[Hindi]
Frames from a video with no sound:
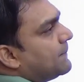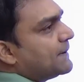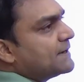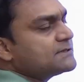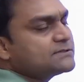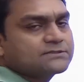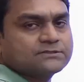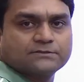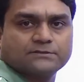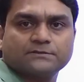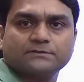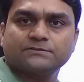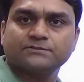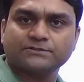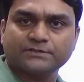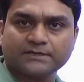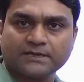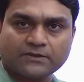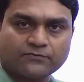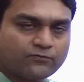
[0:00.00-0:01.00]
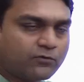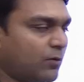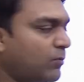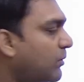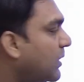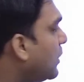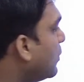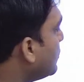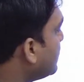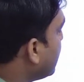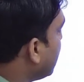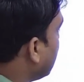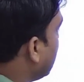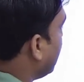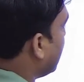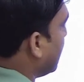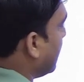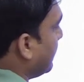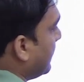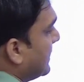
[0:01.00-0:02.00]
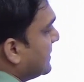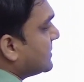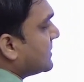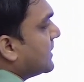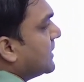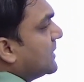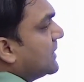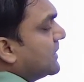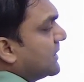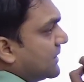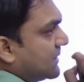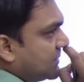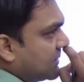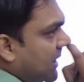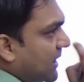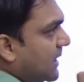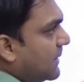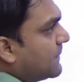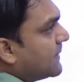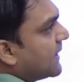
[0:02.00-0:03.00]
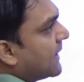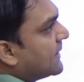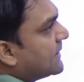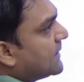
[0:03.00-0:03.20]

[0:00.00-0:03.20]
पास ठीक है एक फॉर्मूला होता है हमारे पास जहां हम कहते